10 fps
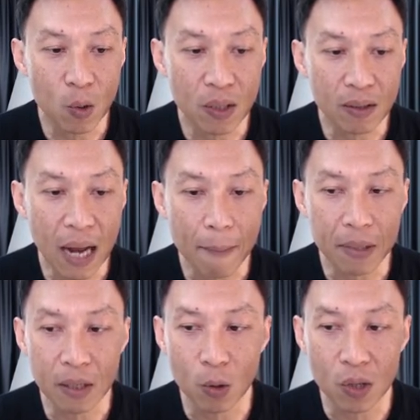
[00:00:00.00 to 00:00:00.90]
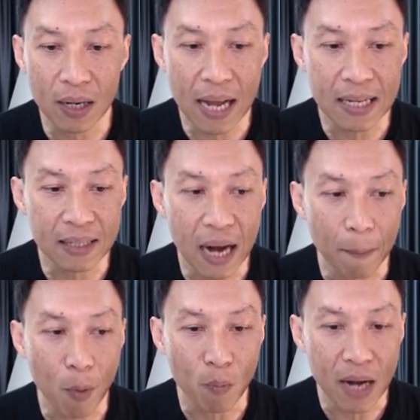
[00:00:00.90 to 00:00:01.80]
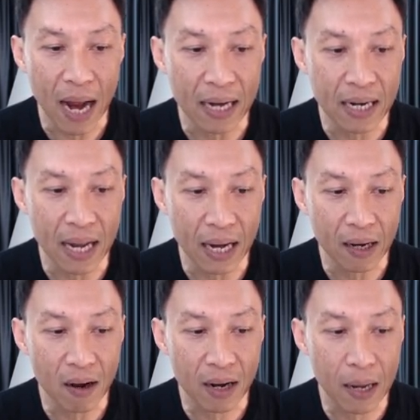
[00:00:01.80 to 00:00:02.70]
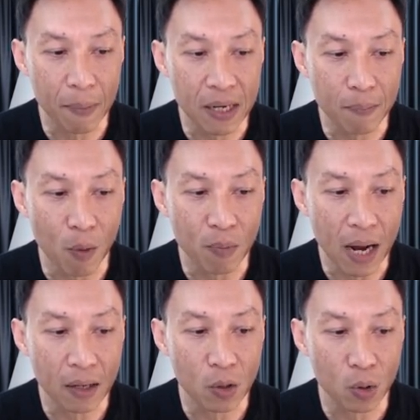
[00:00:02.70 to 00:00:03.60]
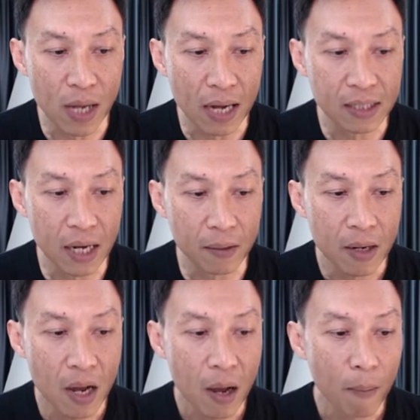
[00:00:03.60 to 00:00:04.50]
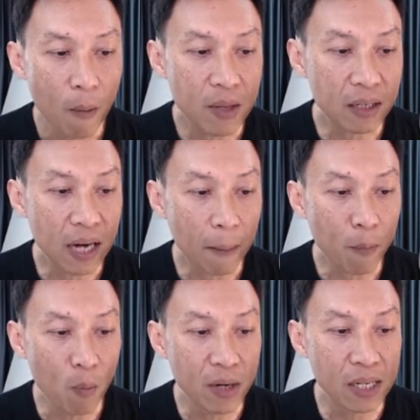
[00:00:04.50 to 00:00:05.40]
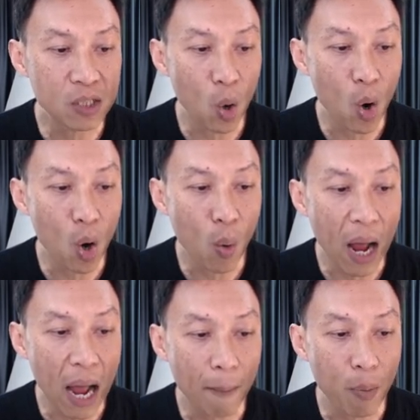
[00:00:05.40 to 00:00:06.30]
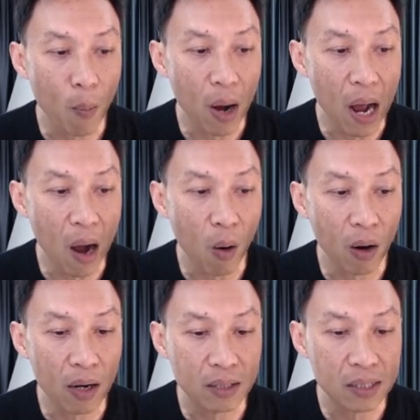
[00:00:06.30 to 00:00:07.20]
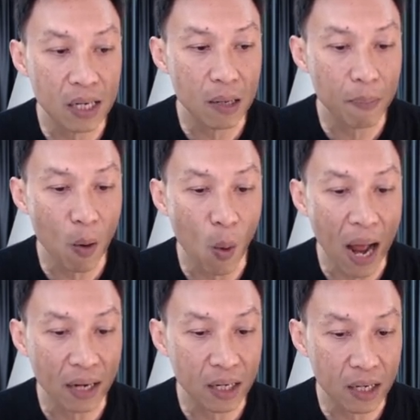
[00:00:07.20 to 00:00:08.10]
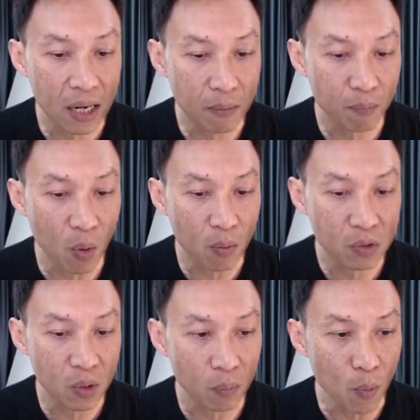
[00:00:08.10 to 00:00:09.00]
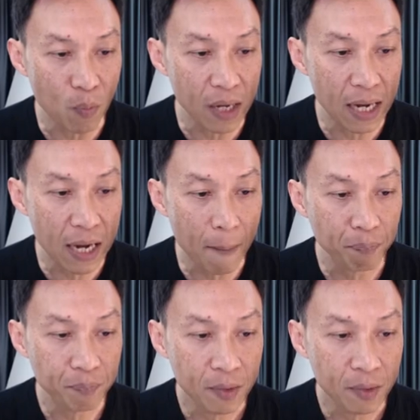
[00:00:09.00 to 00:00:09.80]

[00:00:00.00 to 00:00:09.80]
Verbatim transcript: คุณต้องทำคือคุณต้องการจะแท็กปุ่มไหนนั่นเองก็คลิกไปที่ปุ่มนั้นยกตัวอย่างเช่นผมจะแท็กปุ่มนี้ส่งข้อความผมก็เอาเคอร์เซอร์ไปวางที่คลิกปุ่มนี้เลยครับ